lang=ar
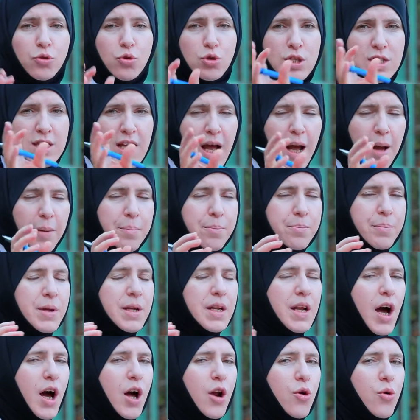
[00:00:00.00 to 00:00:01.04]
تسحب
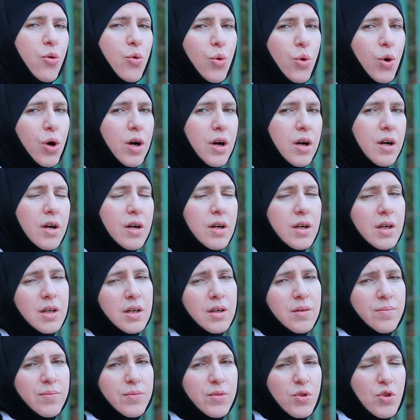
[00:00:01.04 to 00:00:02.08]
منها الروح
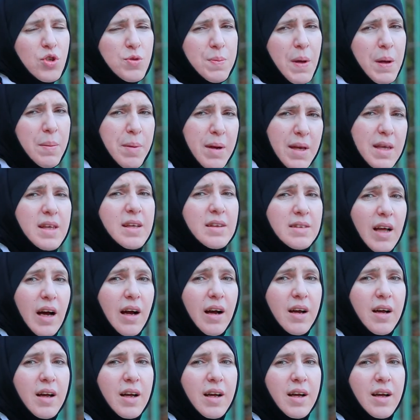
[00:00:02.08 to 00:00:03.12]
تصبح ميتة
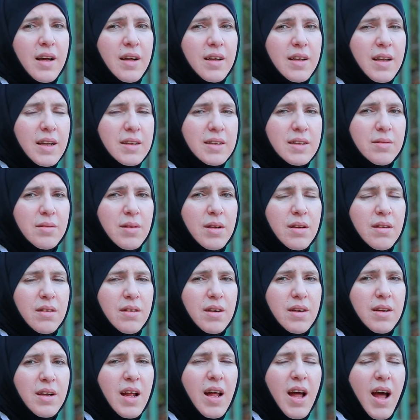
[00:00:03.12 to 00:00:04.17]
يعني
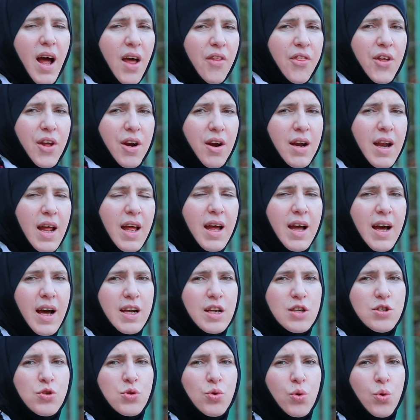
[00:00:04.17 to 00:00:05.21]
لا أثر لها
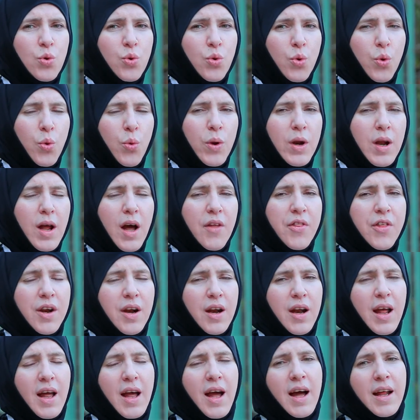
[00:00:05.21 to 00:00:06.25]
على السلوك ولا أثر
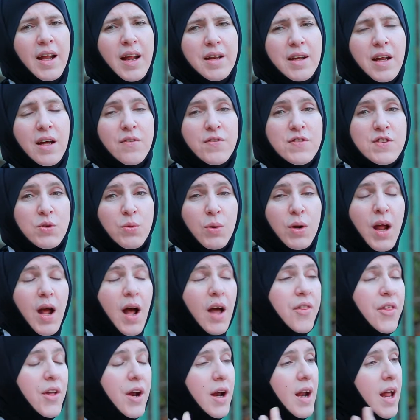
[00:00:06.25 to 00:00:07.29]
لها على النفس ولا
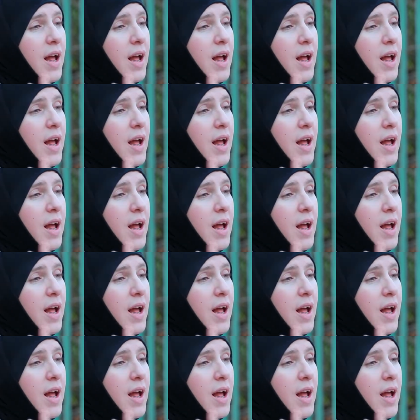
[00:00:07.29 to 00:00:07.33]
أثر